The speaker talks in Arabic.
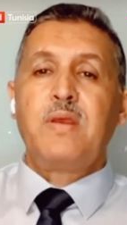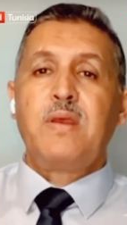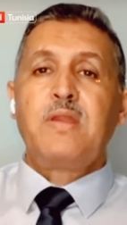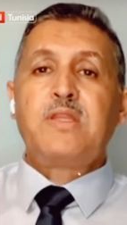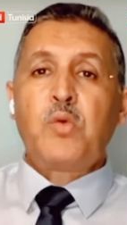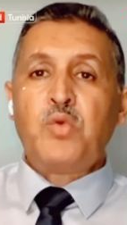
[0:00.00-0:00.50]

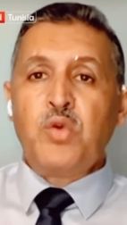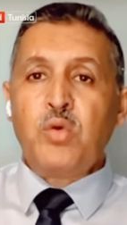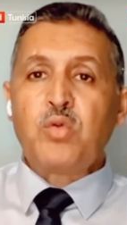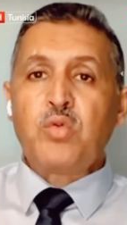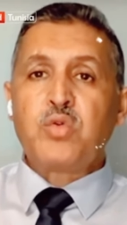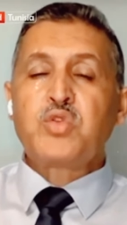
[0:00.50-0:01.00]
تو
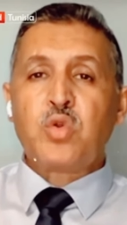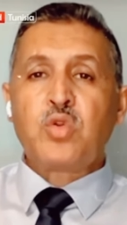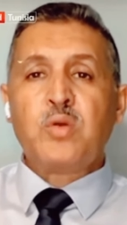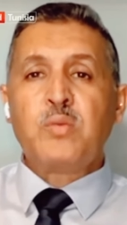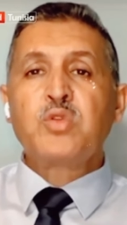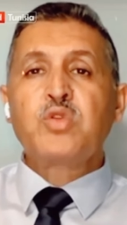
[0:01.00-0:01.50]
ينقذوا
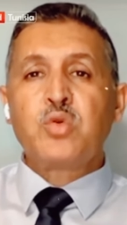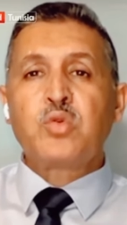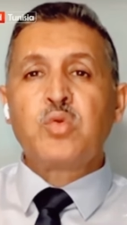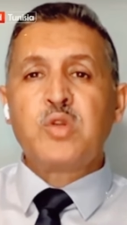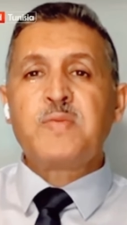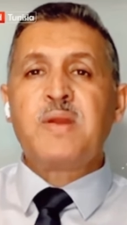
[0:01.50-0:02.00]
صورتهم وصورة
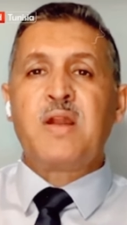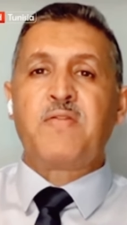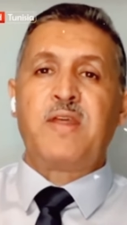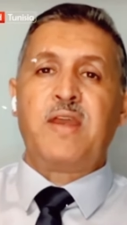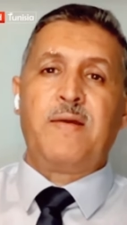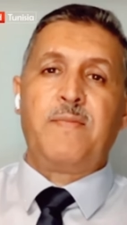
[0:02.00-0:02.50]
تونس من
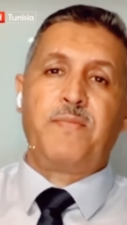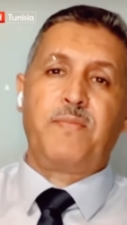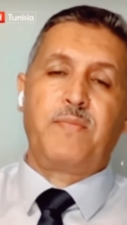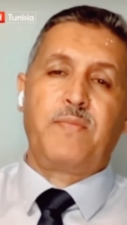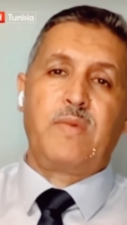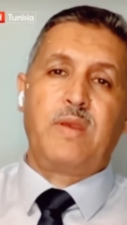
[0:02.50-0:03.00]
الفضيحة
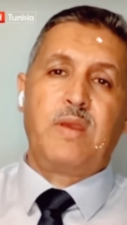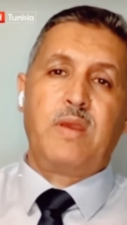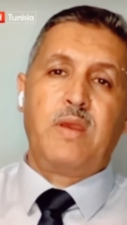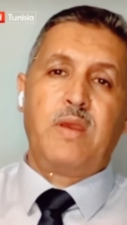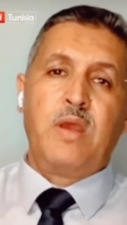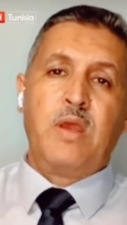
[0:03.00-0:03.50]

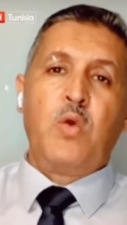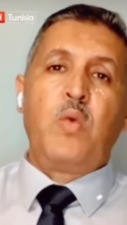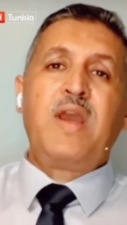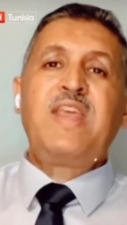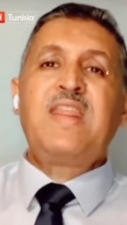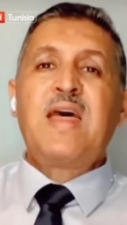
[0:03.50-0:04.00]

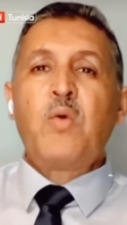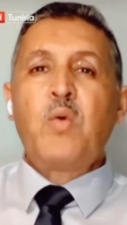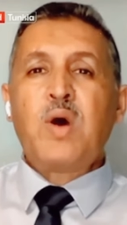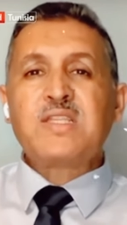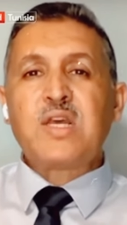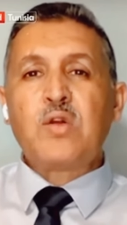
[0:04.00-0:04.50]
وإذا
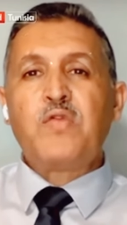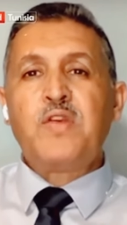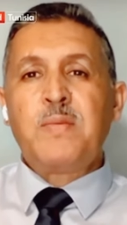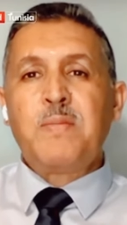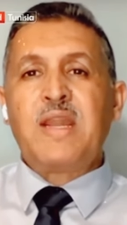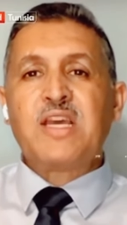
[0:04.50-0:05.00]
واصلوا في
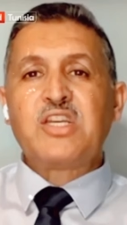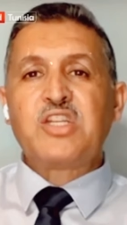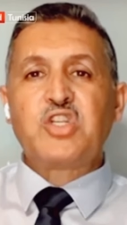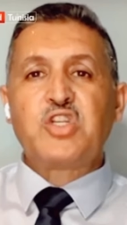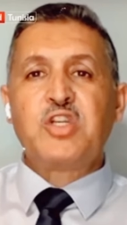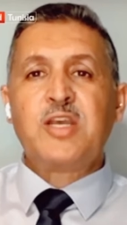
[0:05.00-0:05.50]

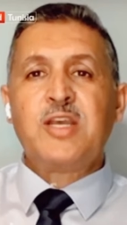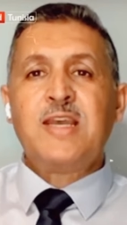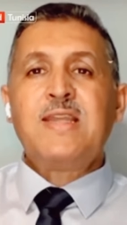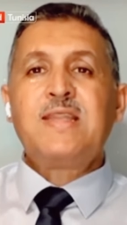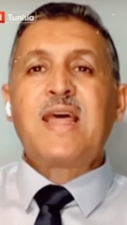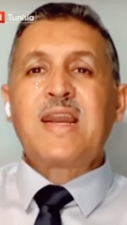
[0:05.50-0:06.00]
منهج
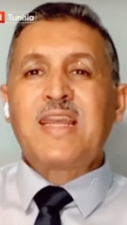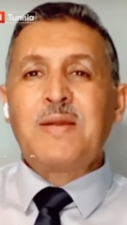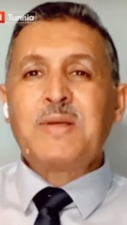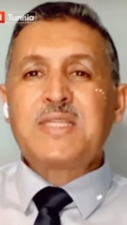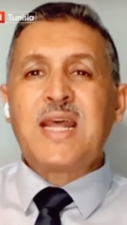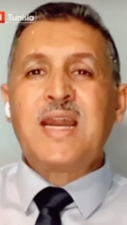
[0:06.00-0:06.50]
ترك
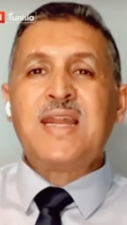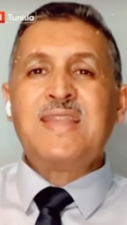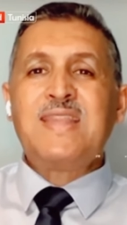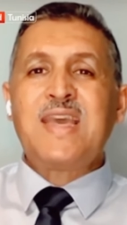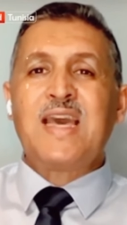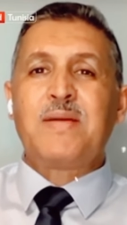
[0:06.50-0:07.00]
المسار
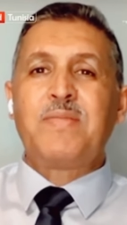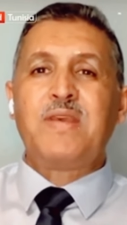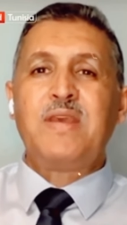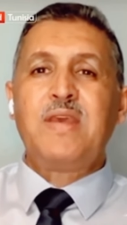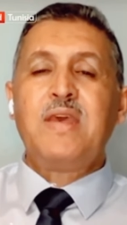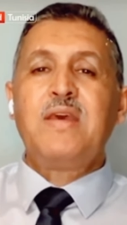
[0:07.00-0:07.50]
الانتخابي
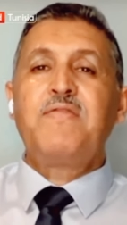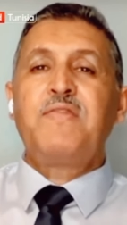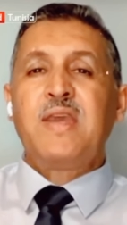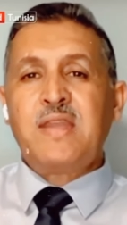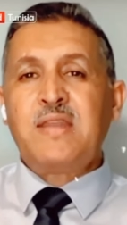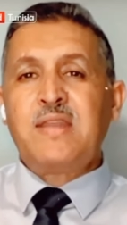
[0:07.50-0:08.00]
في
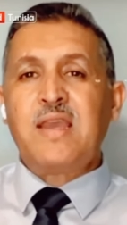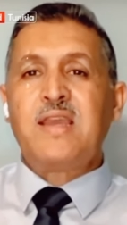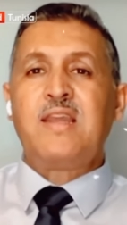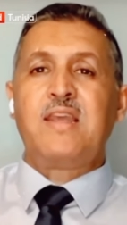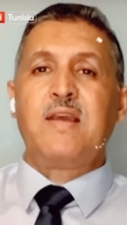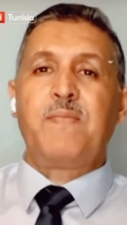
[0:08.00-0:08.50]
يد
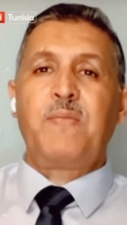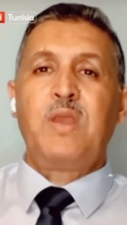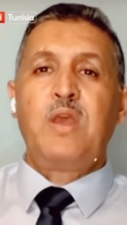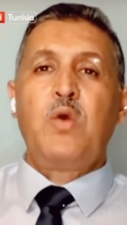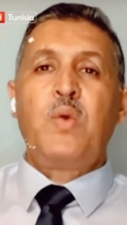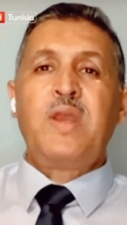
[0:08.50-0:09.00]
الداخلية
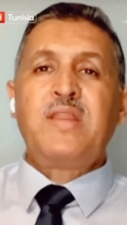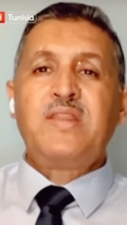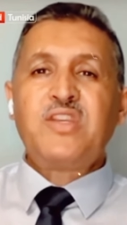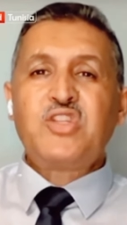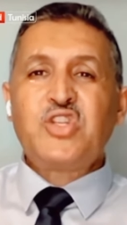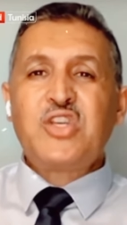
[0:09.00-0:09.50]
ويد
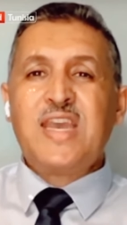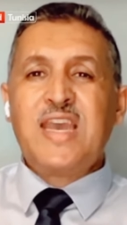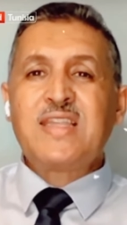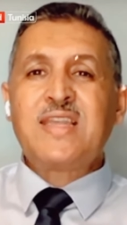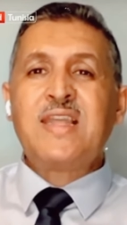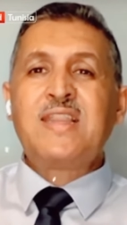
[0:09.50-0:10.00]

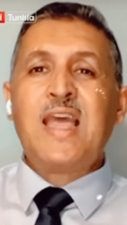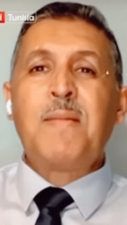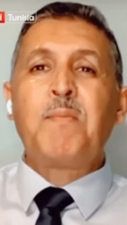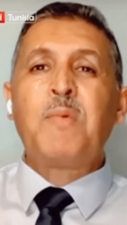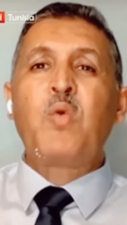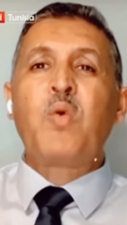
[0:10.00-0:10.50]
الجهات اللي
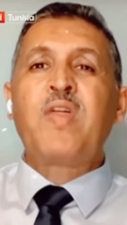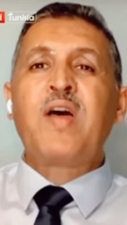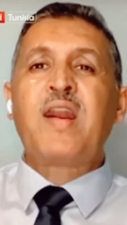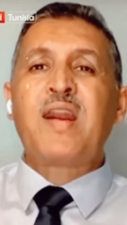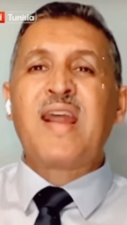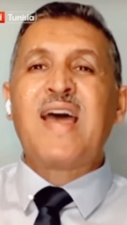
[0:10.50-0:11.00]
تحب الوضع
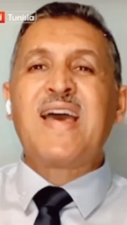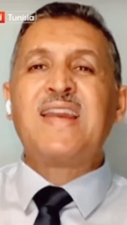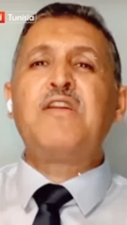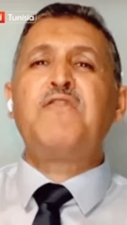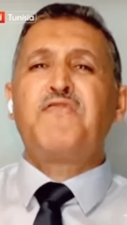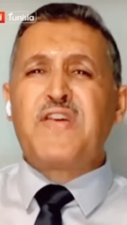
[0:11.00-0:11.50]
الراهن
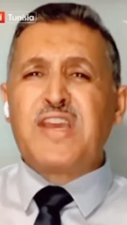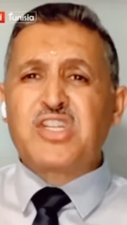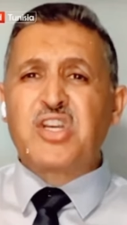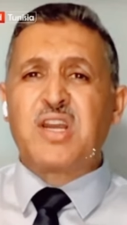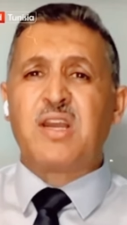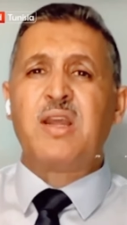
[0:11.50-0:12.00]

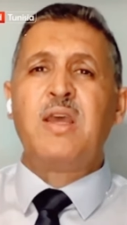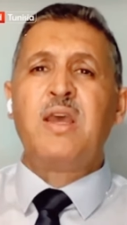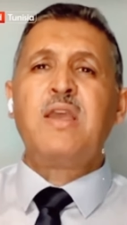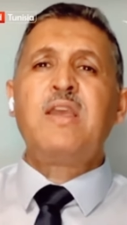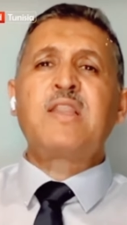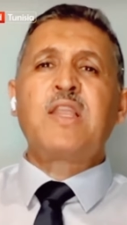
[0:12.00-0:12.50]
الفاشل
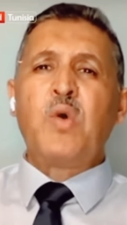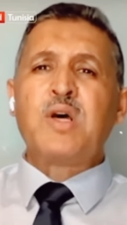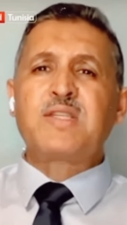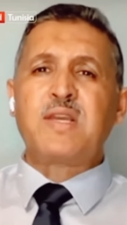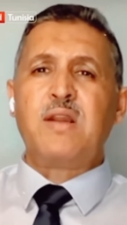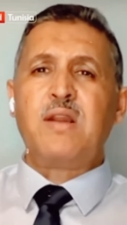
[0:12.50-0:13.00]

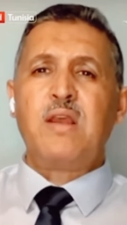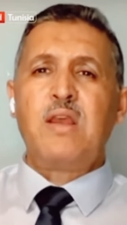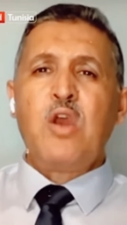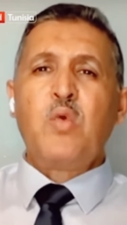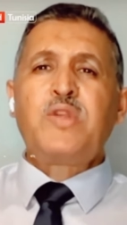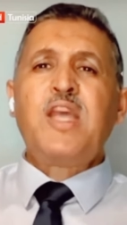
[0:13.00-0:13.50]
يتواصل
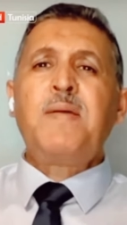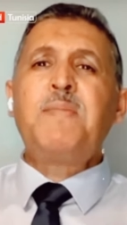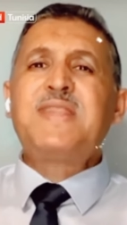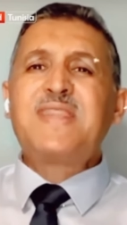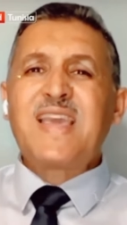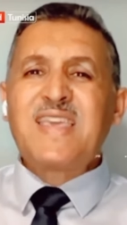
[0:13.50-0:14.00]
وتحب
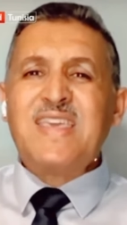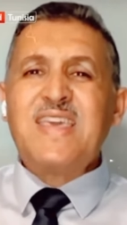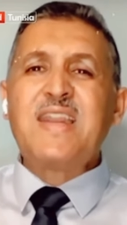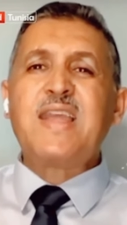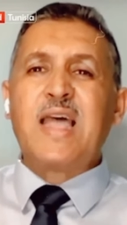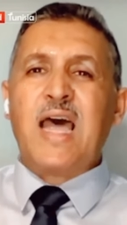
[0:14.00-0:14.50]

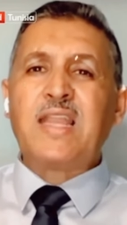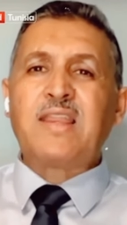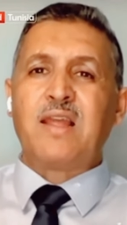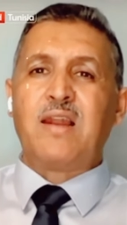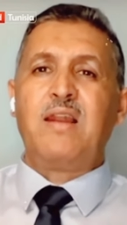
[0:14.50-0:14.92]
التغيير يتعطل